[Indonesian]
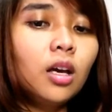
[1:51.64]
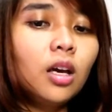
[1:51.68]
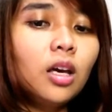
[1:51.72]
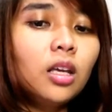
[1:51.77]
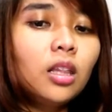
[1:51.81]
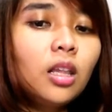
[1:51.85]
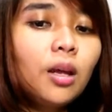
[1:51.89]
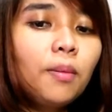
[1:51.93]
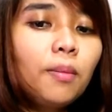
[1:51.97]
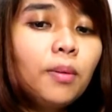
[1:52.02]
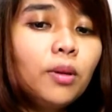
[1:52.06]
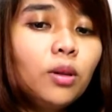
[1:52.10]

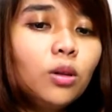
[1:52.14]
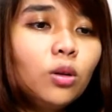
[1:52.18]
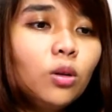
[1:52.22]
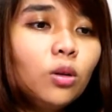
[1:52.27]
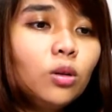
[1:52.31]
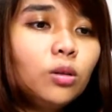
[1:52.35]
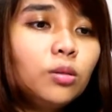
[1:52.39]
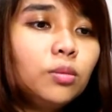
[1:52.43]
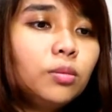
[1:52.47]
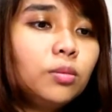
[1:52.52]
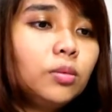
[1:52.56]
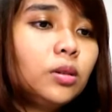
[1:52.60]
kita bentuk
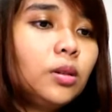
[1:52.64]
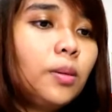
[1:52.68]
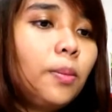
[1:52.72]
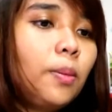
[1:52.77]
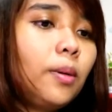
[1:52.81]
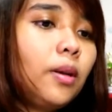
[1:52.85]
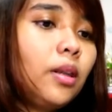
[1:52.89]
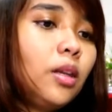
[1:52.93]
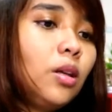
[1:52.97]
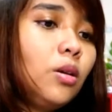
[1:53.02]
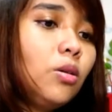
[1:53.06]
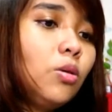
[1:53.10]

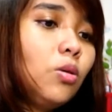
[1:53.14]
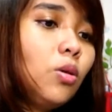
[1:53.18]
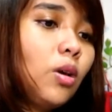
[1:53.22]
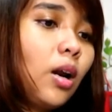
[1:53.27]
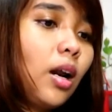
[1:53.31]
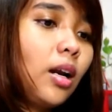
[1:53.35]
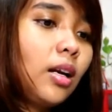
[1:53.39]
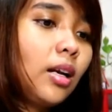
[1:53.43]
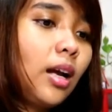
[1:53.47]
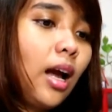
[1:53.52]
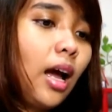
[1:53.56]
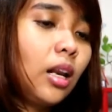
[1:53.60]
seperti
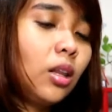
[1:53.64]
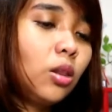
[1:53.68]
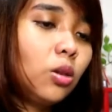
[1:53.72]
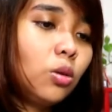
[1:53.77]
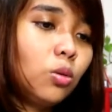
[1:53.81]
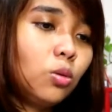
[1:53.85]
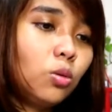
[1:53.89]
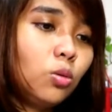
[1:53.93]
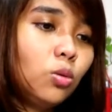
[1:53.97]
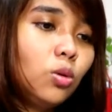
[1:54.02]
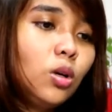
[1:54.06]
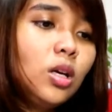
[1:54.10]
ukuran
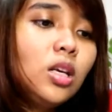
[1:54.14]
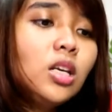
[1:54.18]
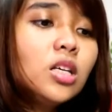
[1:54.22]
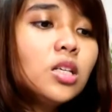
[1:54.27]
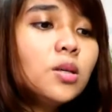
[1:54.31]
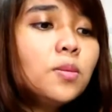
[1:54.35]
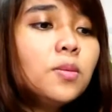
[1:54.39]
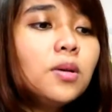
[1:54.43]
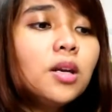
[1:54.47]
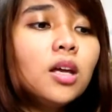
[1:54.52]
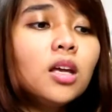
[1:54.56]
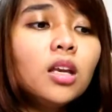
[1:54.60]
kartu ini
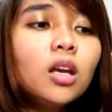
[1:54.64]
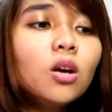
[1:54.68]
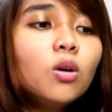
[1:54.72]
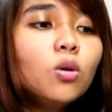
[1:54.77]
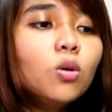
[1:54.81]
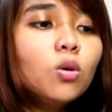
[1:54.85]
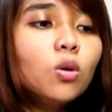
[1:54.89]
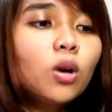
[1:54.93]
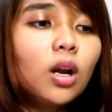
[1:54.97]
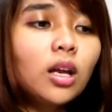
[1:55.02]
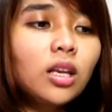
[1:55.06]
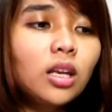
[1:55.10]
sebenarnya
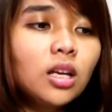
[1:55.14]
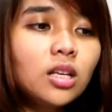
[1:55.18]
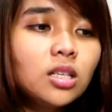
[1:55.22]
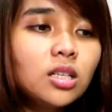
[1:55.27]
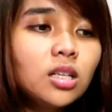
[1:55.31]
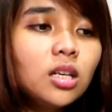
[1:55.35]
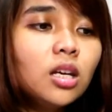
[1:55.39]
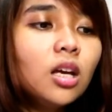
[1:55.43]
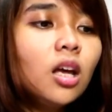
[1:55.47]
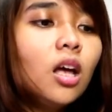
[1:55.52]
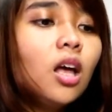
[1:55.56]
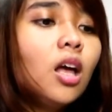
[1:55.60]
ukurannya sih